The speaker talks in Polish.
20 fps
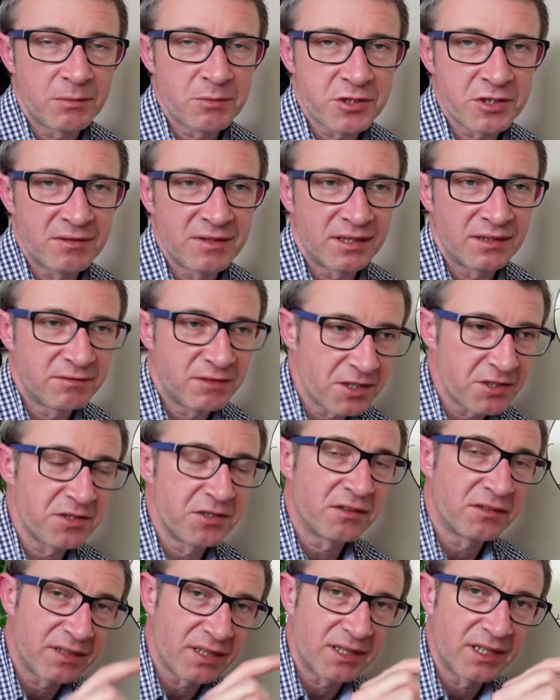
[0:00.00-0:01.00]
na przykład
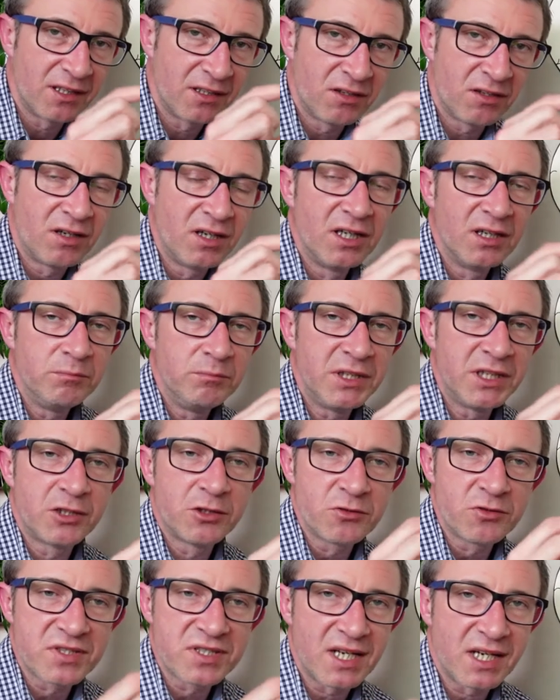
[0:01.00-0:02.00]
właśnie od takiego
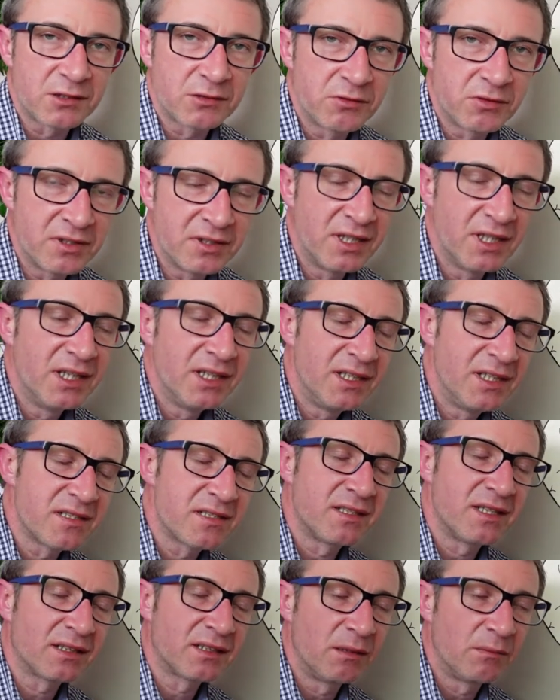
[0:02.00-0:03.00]
mikrusa, który
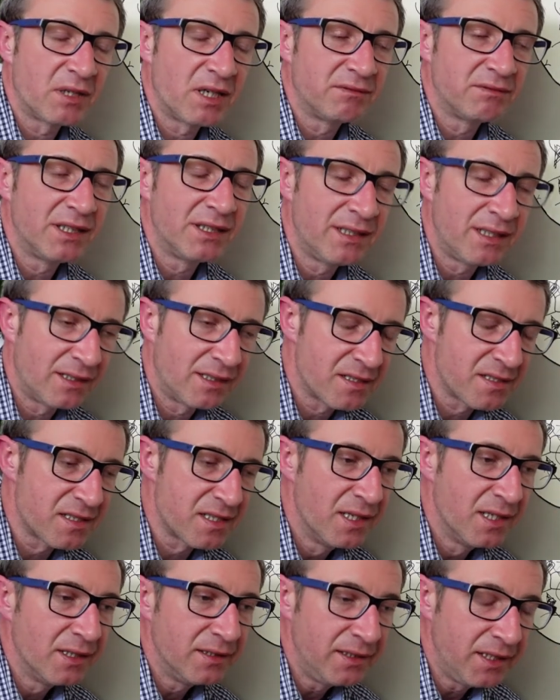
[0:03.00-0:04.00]
jest tak naprawdę dla
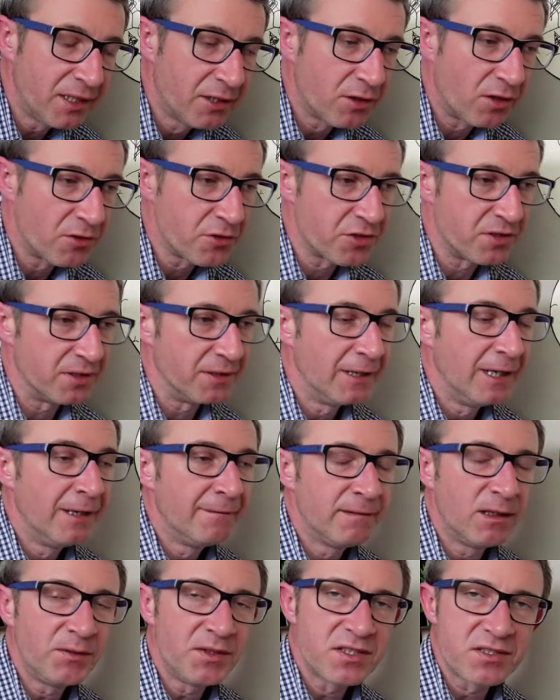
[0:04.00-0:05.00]
nas niegroźny.
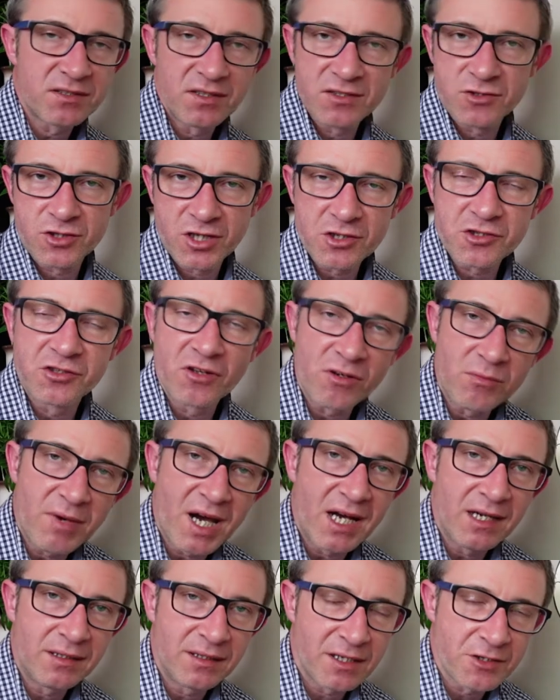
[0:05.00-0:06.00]
No więc to jest rzecz
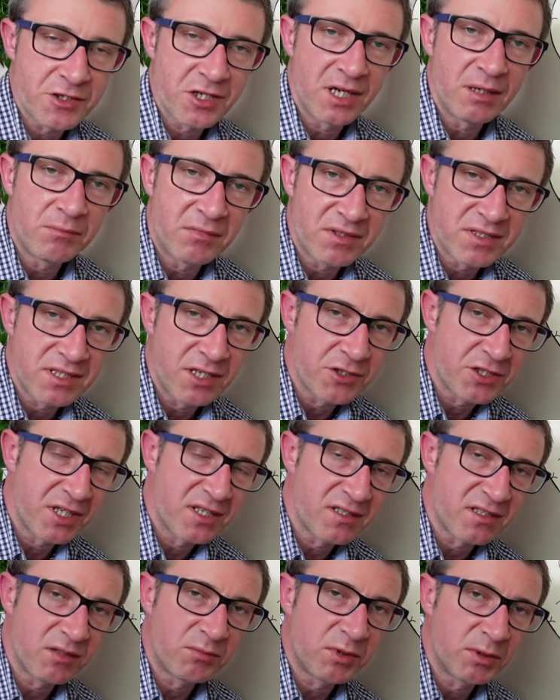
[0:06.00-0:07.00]
normalna, że emocje
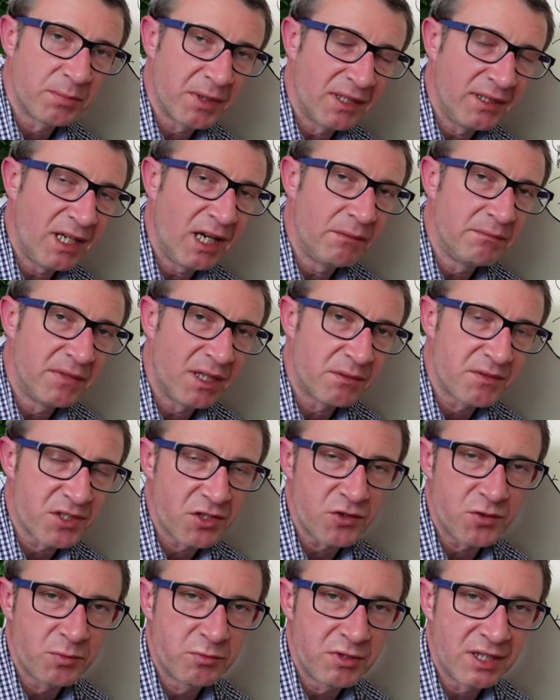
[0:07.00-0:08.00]
często podpowiadają nam
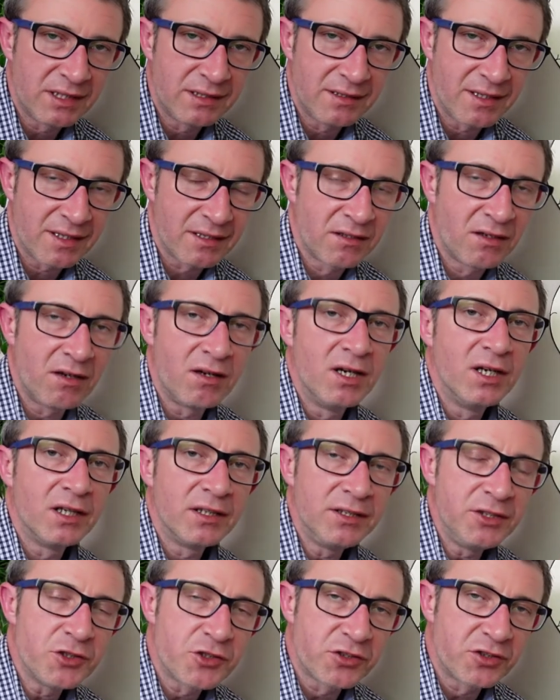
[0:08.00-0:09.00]
coś błędnego,
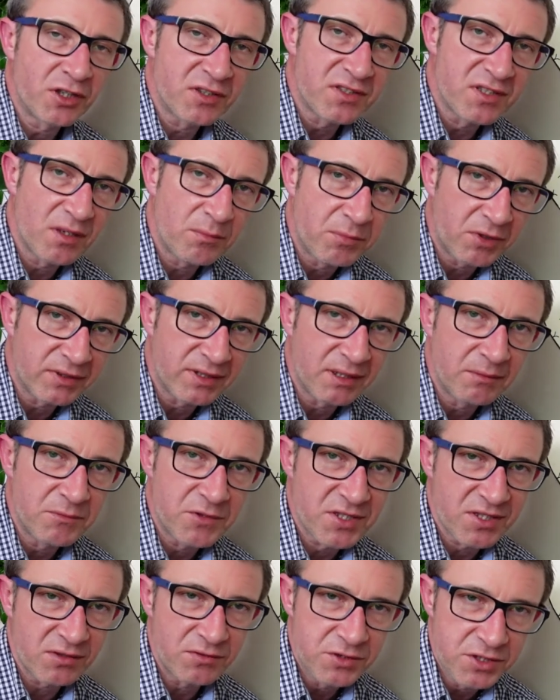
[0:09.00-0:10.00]
niż to, co potem
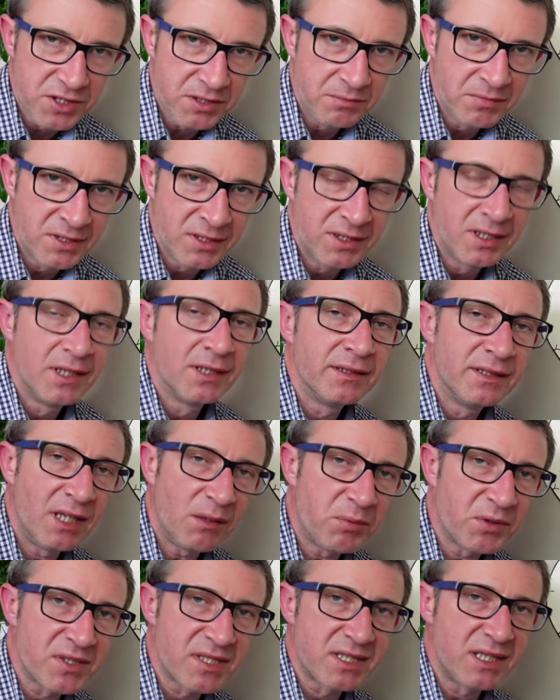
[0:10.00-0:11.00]
sądzimy na
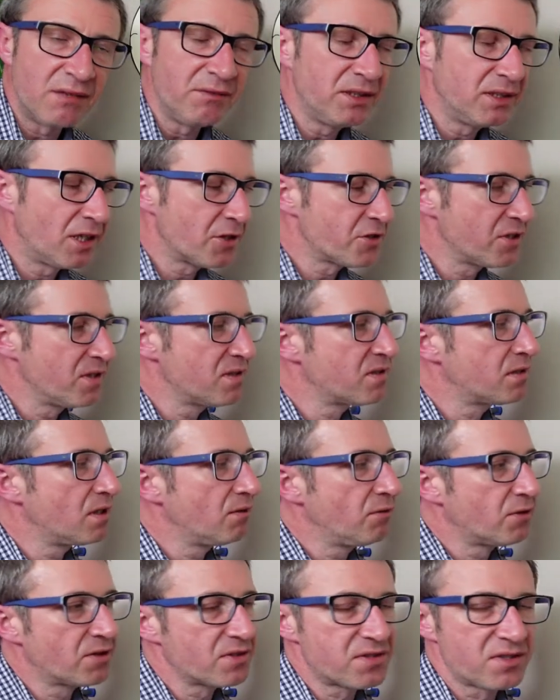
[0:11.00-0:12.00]
podstawie naszej
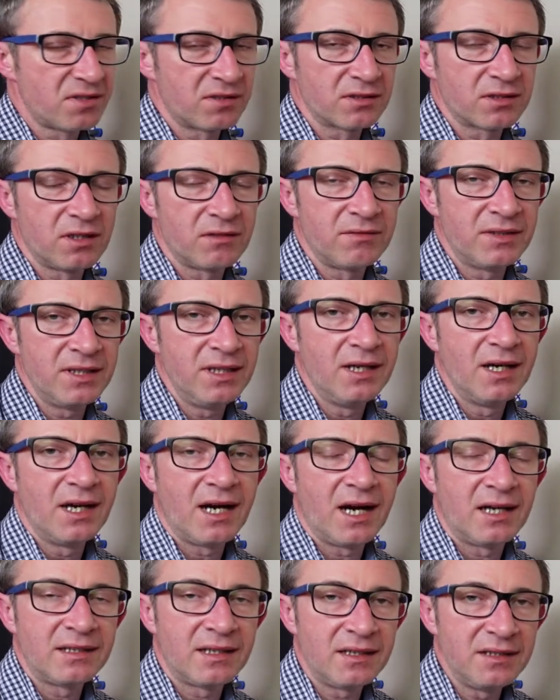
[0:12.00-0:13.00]
zdroworozsądkowej
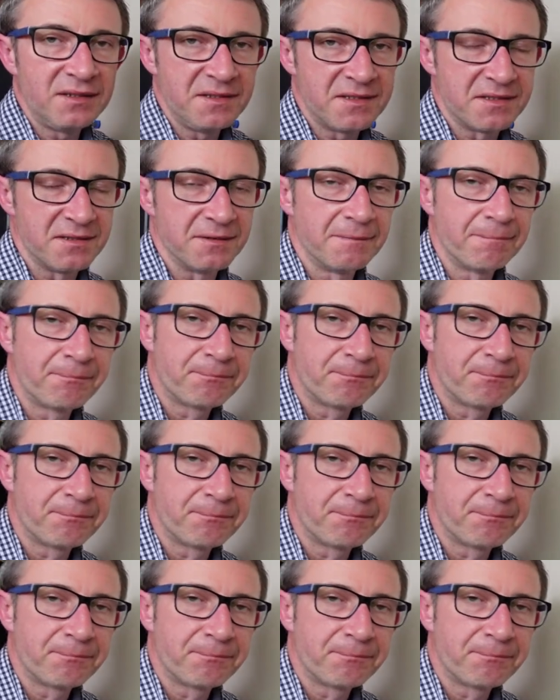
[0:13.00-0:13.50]
analizy.